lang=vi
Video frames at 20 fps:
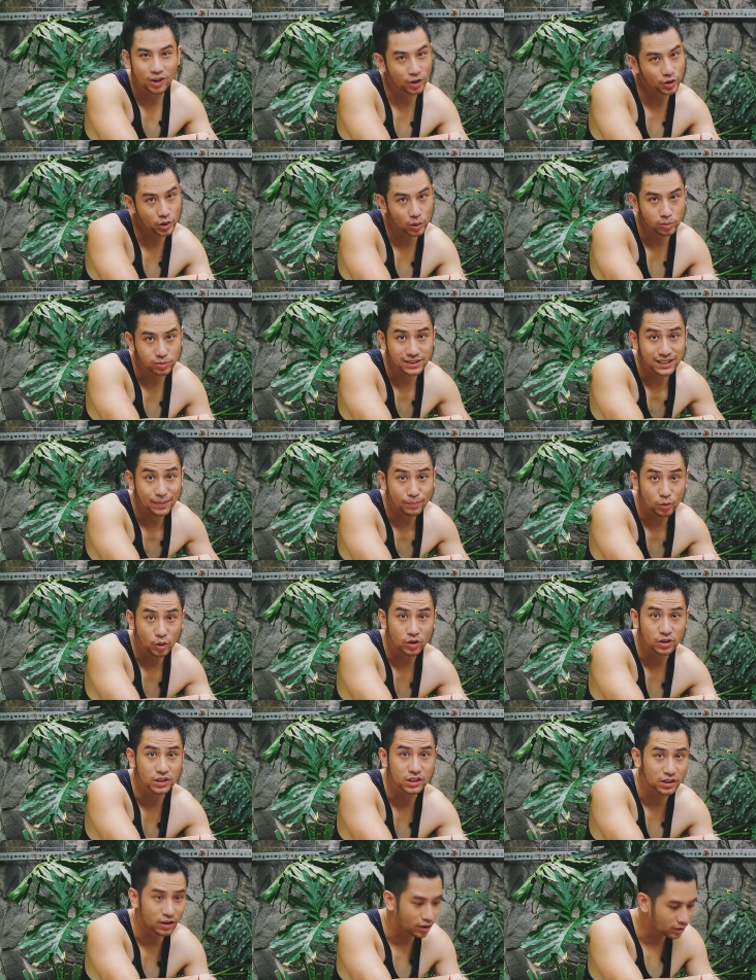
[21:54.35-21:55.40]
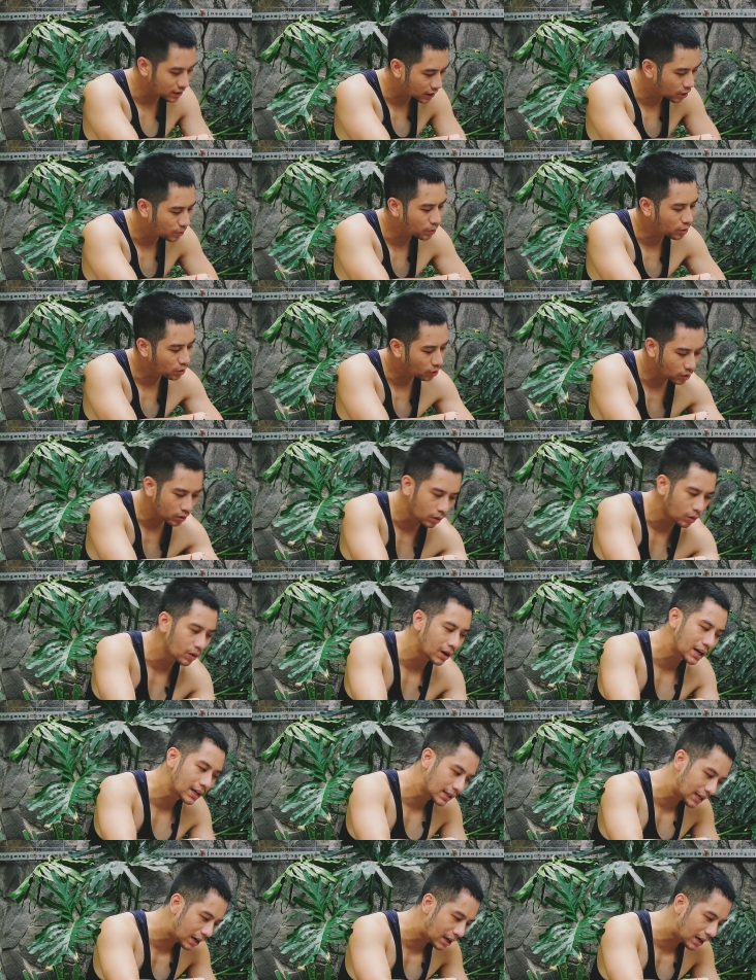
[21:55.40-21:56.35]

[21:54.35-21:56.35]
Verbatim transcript: Nói chung chăm mỗi con chó sẽ có một nỗi khổ khác